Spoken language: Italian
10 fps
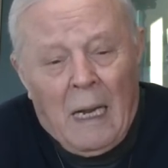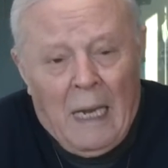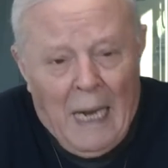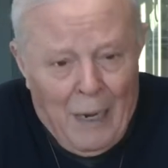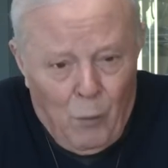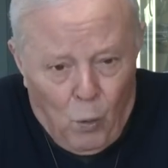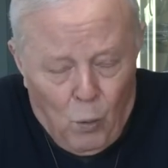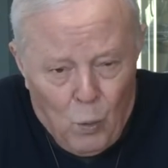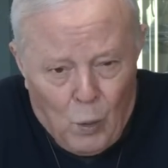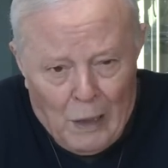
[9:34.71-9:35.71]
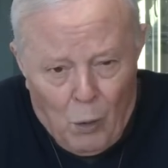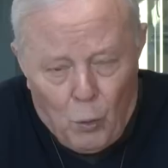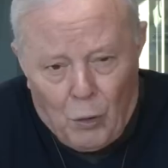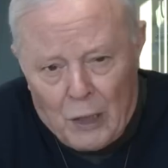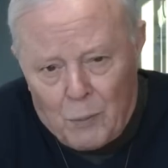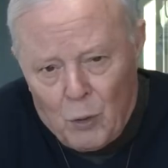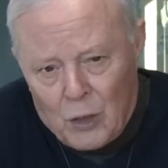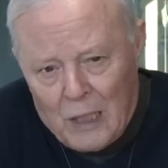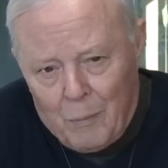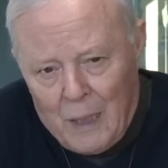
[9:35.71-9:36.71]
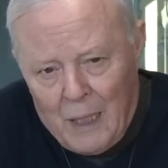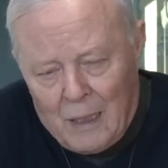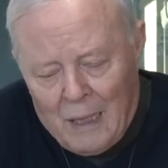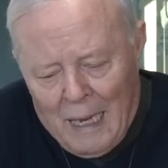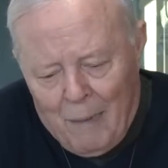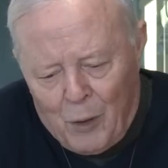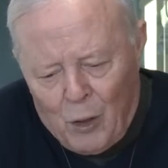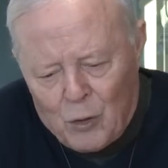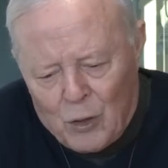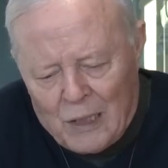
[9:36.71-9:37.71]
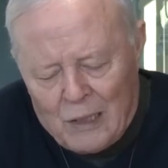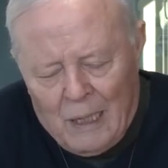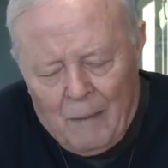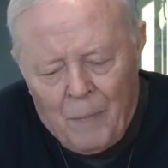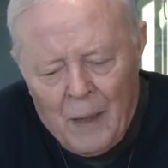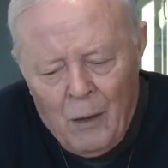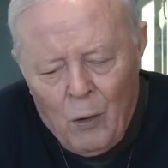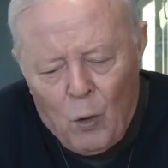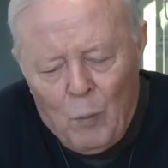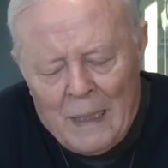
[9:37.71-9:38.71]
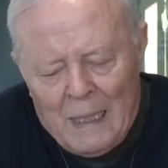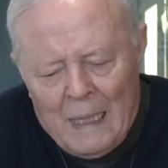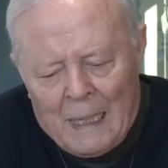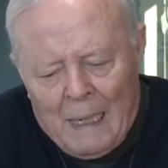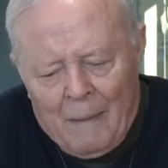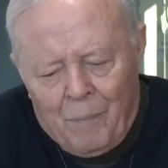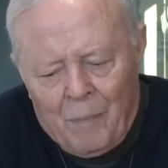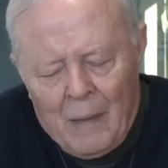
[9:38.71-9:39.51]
che hanno comunque le loro responsabilità, però sono state, come dire,